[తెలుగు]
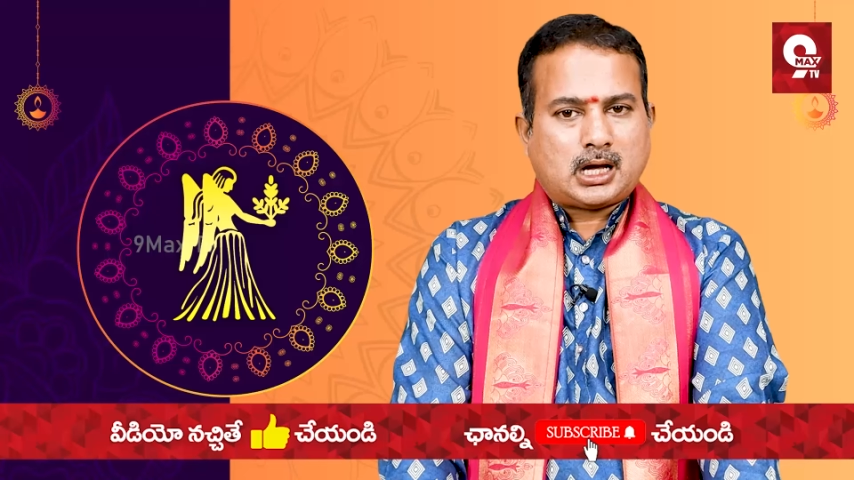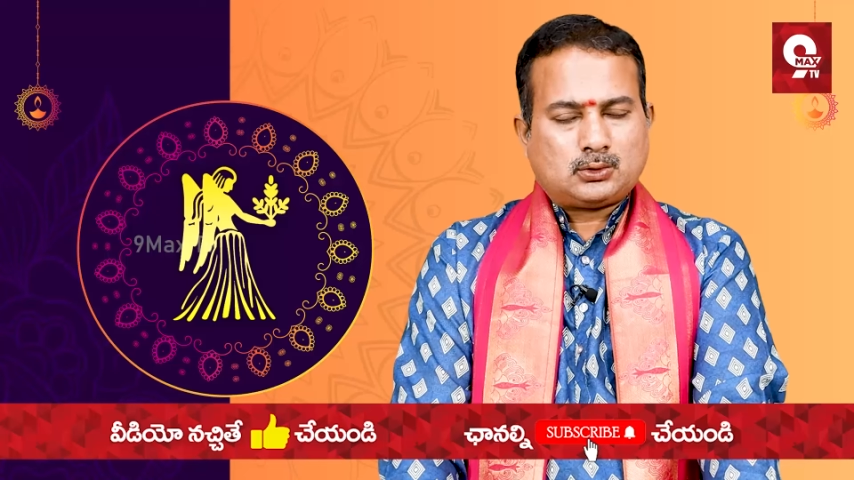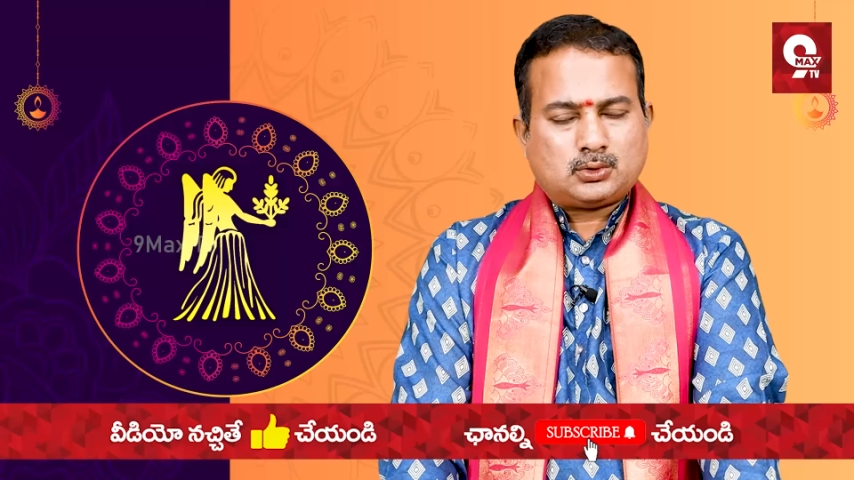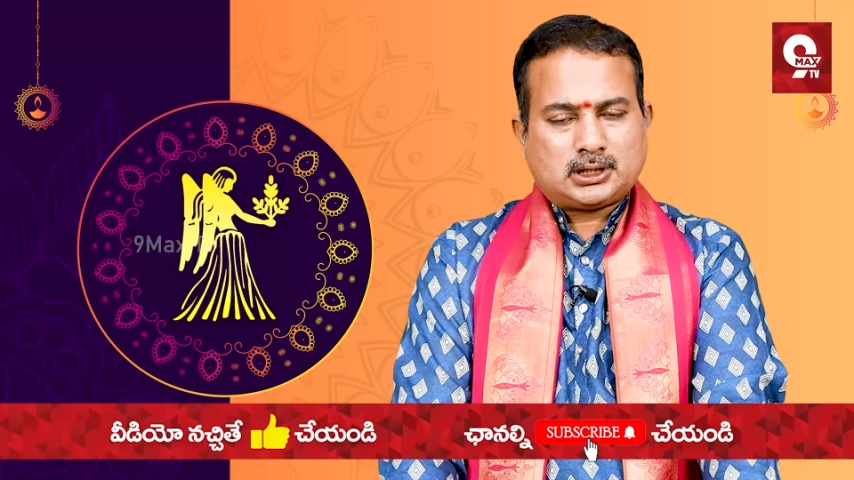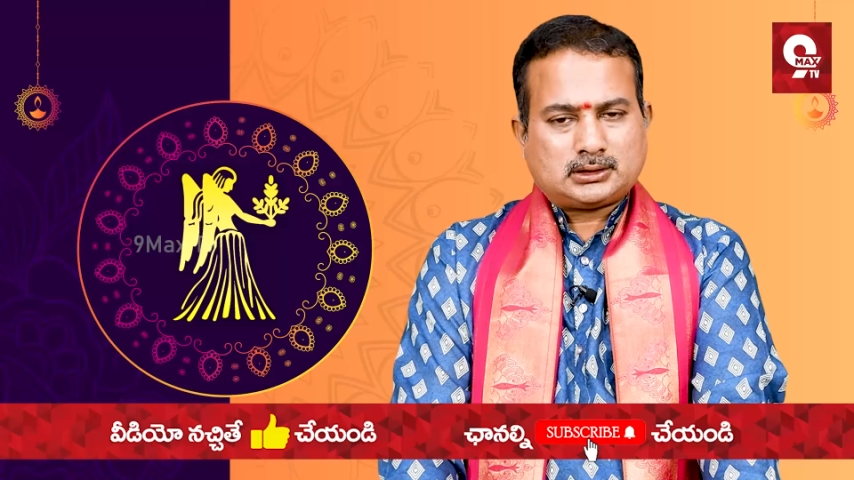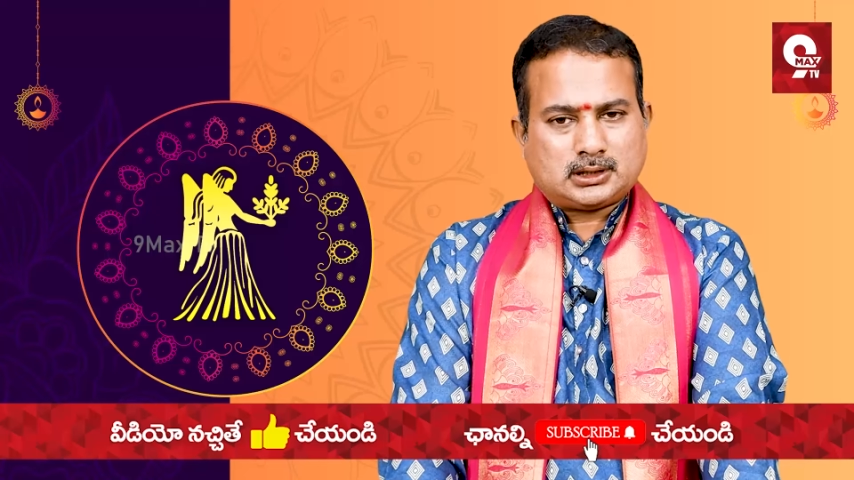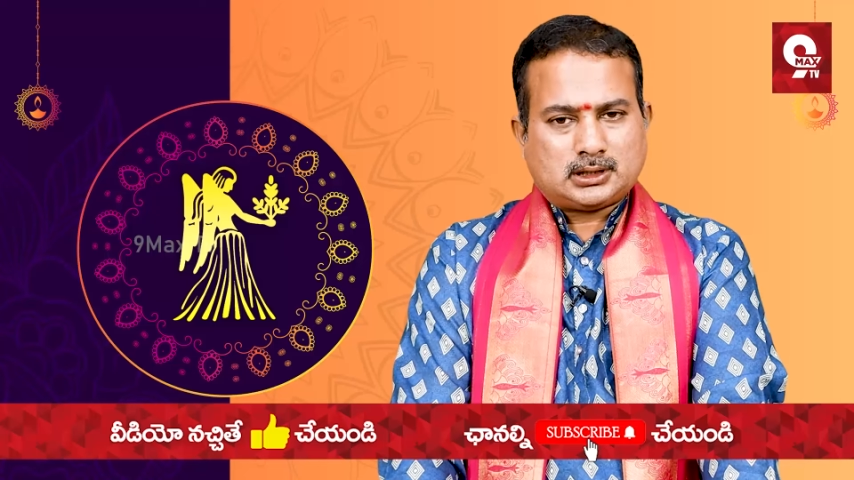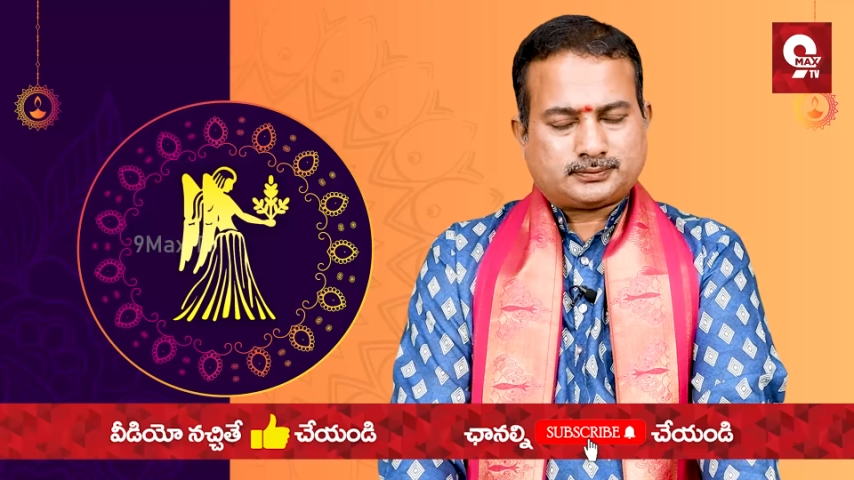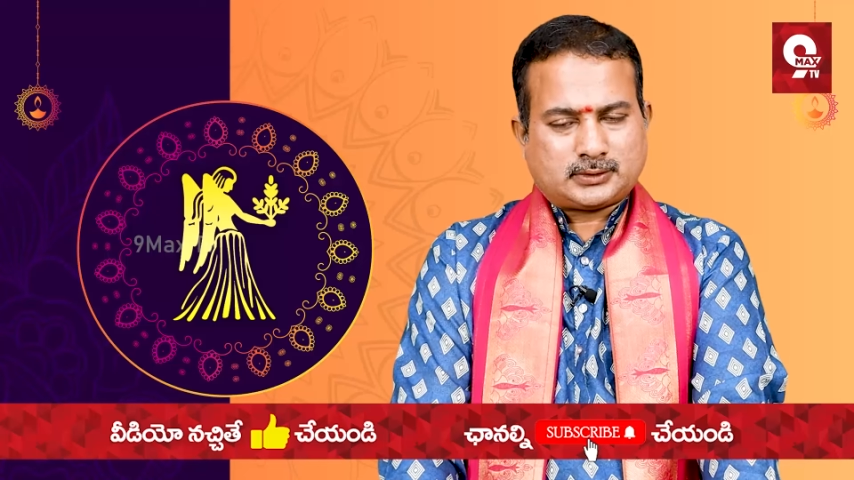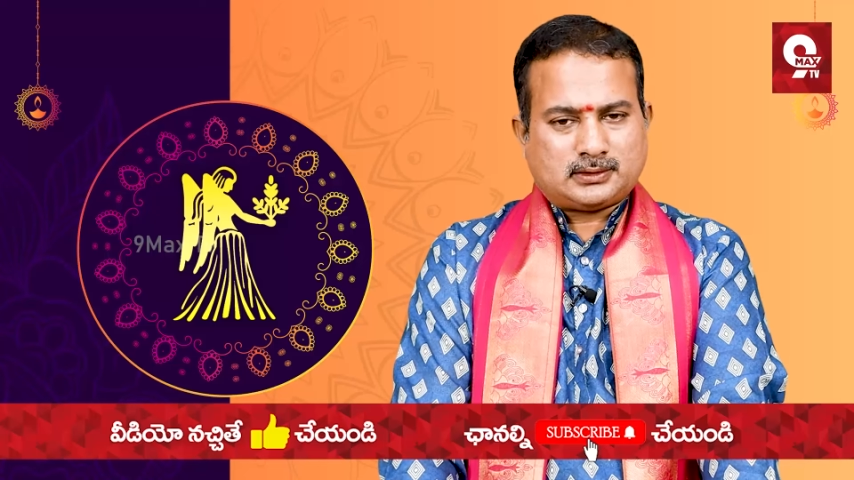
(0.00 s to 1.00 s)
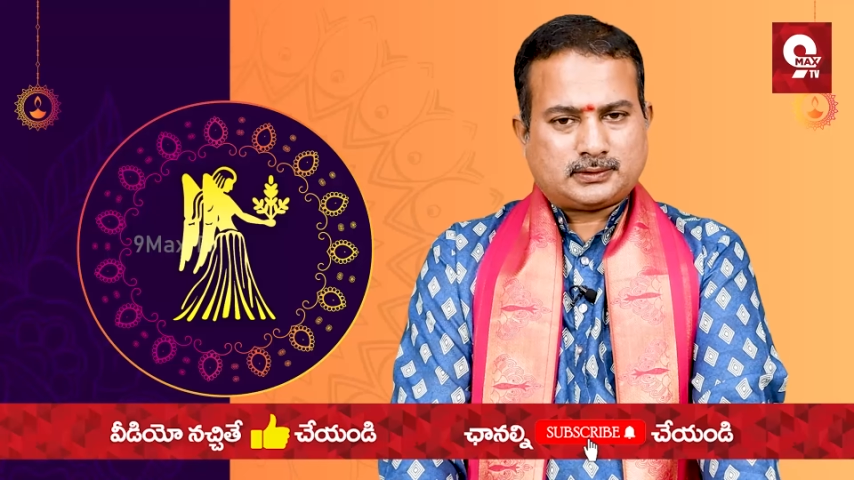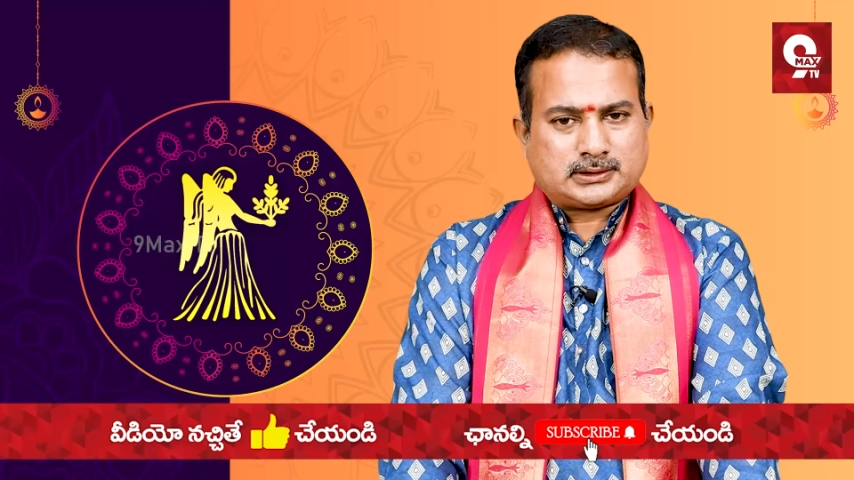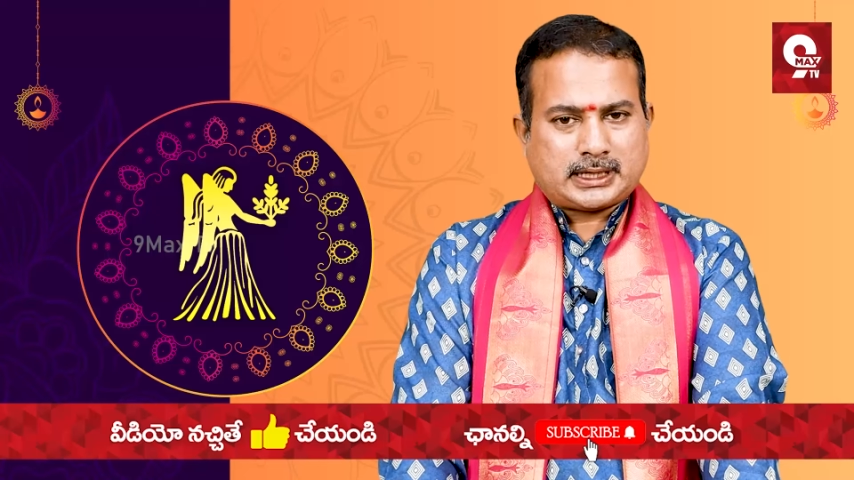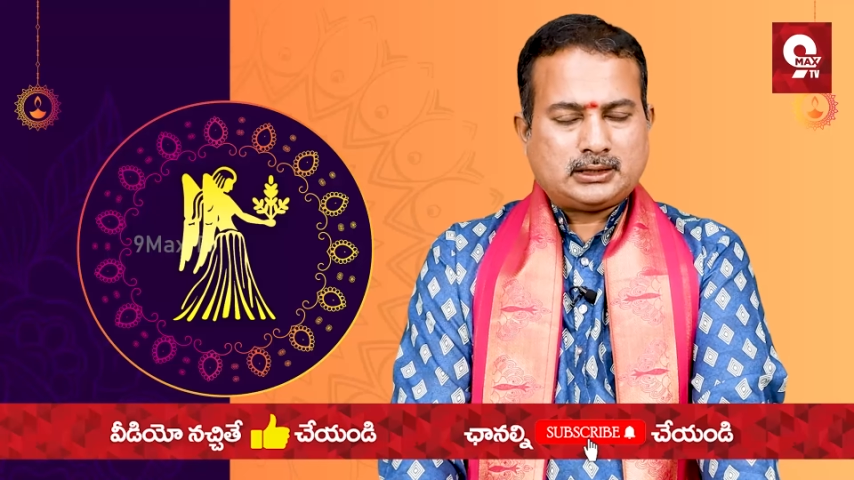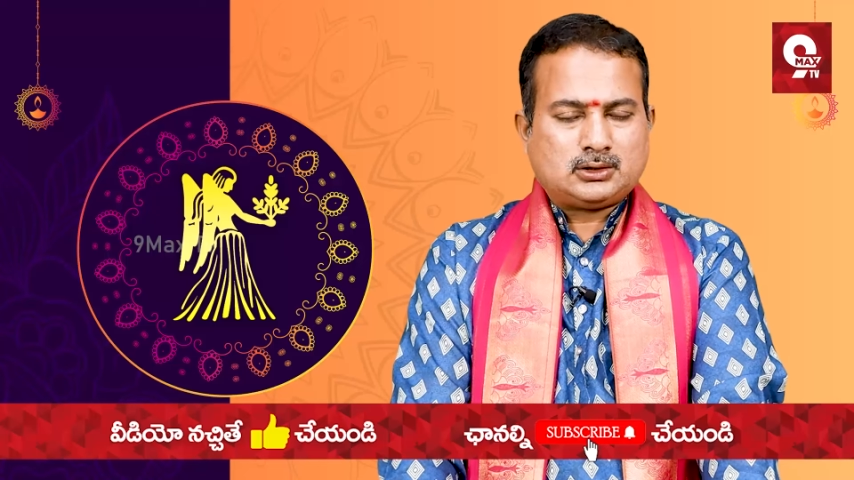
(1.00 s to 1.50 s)
అనుకున్నంత
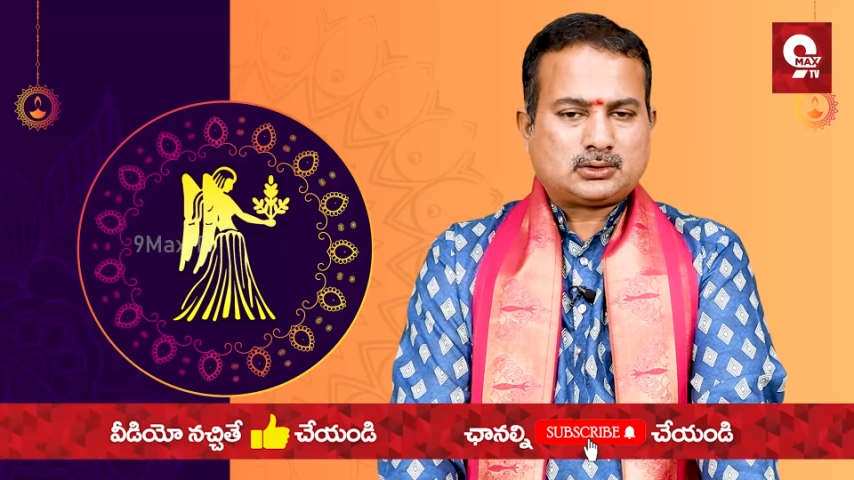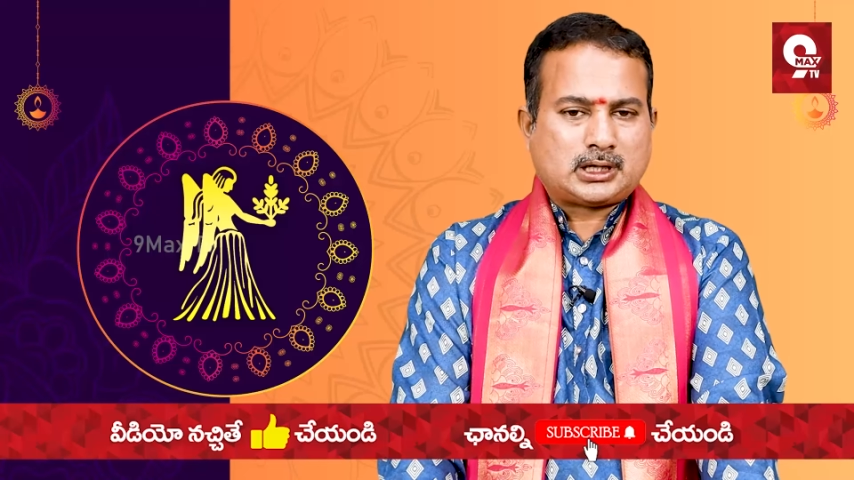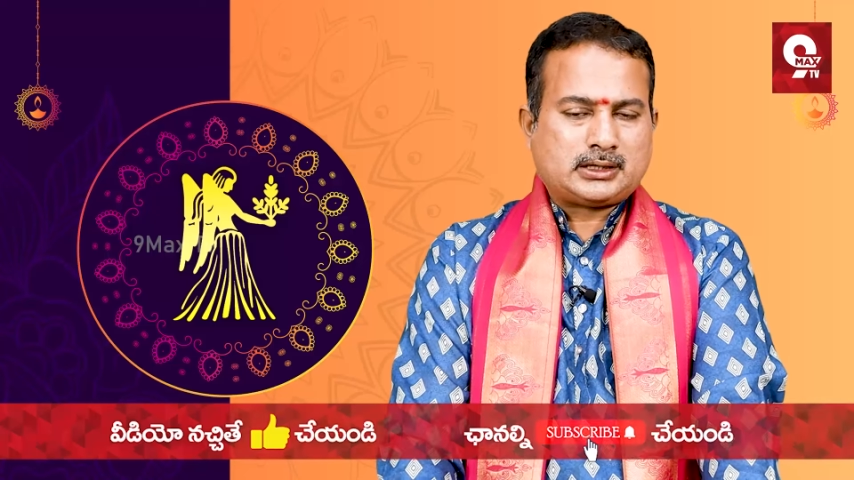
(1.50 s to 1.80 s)
స్థాయిలో